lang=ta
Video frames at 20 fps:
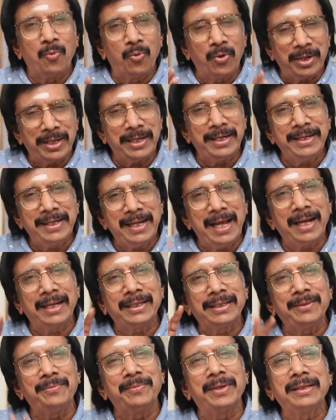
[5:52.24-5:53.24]
உடனடியாக
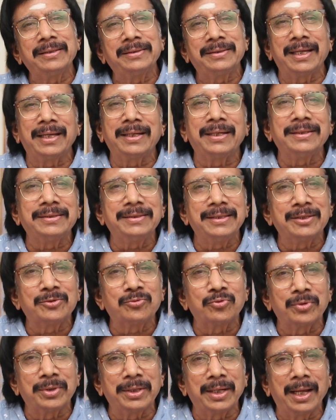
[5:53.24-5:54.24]
அதை மறுத்தார் எஸ் ஜே
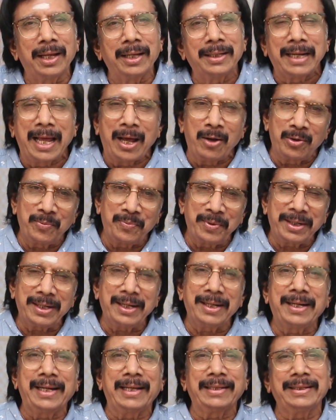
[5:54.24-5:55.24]
சூர்யா நான் ஒரு
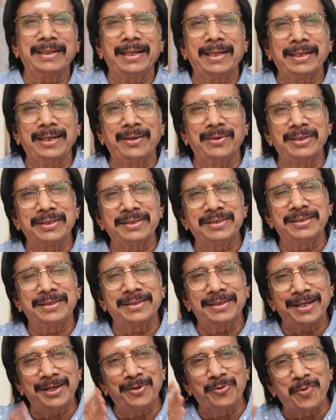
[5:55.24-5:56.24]
பக்கம் கதனா நான்
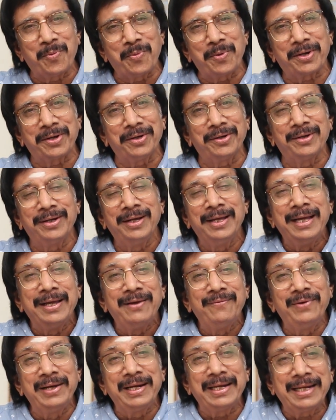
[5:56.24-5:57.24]
நடிச்சிட்ருக்கேன் இன்னொரு பக்கம்
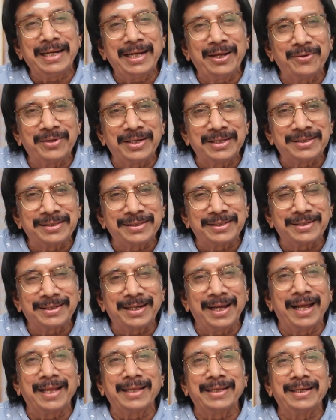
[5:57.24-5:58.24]
வில்லனாக
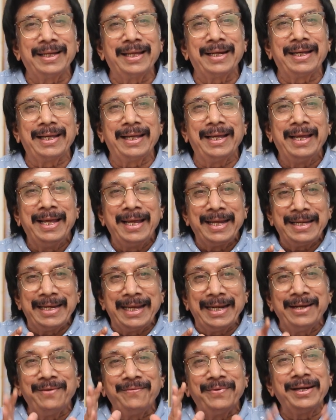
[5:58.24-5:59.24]
நடிச்சிட்ருக்கேன் அதனால்
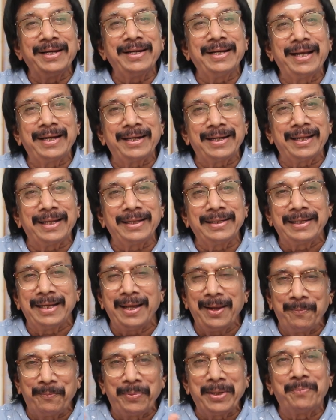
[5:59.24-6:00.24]
என்னை
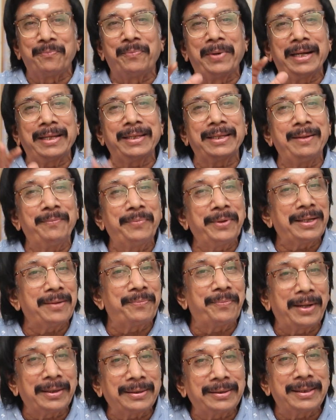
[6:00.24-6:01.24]
வில்லனாக்கிடாதீங்க இப்படி பலதரப்பட்ட
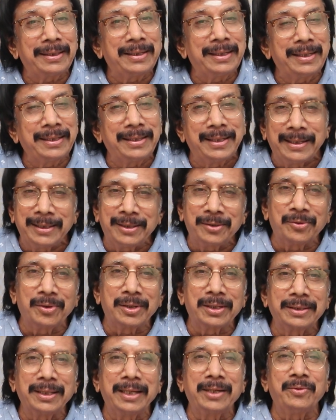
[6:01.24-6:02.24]
பாத்திரங்களில்
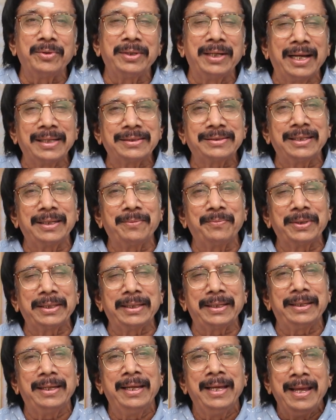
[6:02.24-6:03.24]
நடிக்கணுன்றது தான் என்னுடைய ஆசை
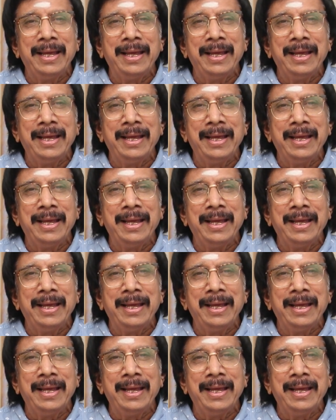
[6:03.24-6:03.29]
என்பதை